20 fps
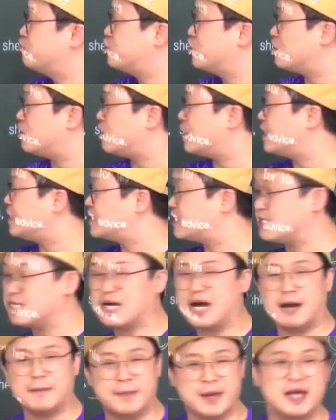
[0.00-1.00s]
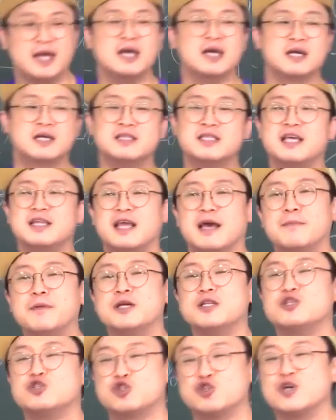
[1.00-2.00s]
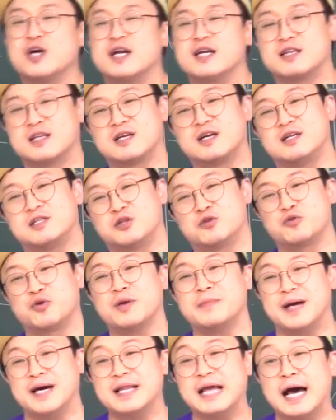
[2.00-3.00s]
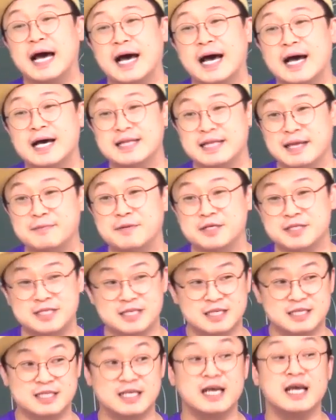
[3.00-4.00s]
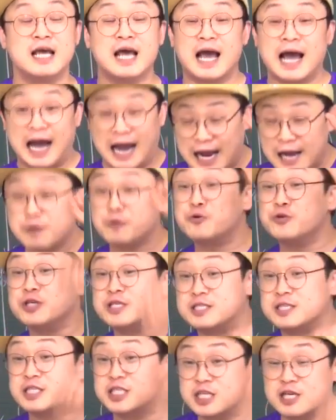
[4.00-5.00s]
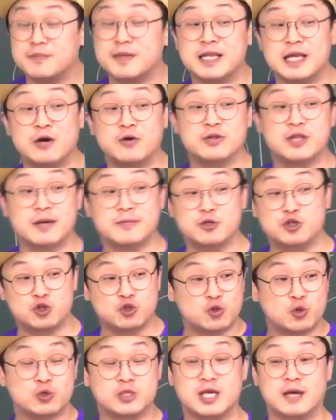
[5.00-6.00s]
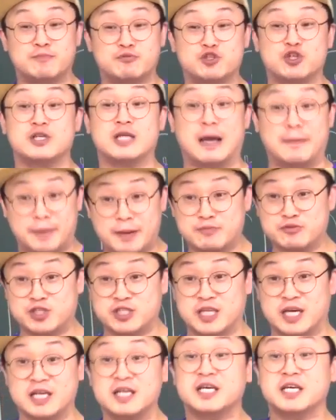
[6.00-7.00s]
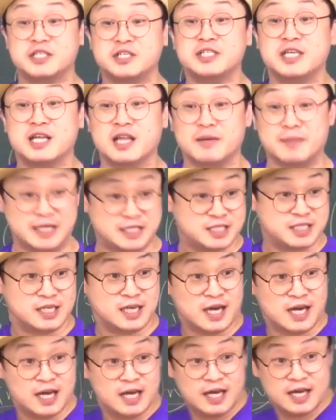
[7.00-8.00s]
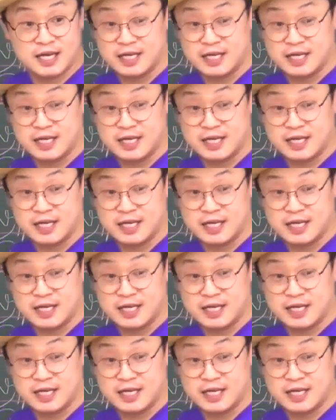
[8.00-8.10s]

부정어가 있으니까 앞에. 근데 네 번은 중간에 들어갈 때도 꽤 많아. 네 번은. 근데 알고는 있어. 시험에 나온 다음에 준동사의 부정은 앞에 붙인다. 이렇게 정리하는 게 맞으니까.